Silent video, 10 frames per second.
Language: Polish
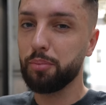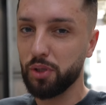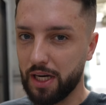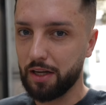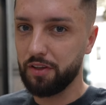
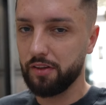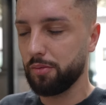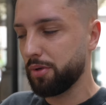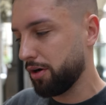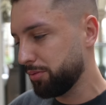potrafię
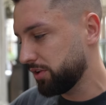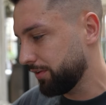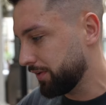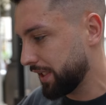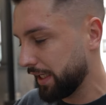sobie robić
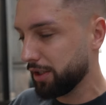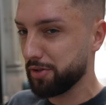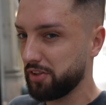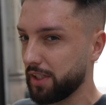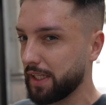trening
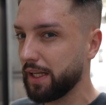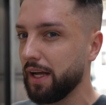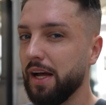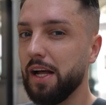bez śniadania,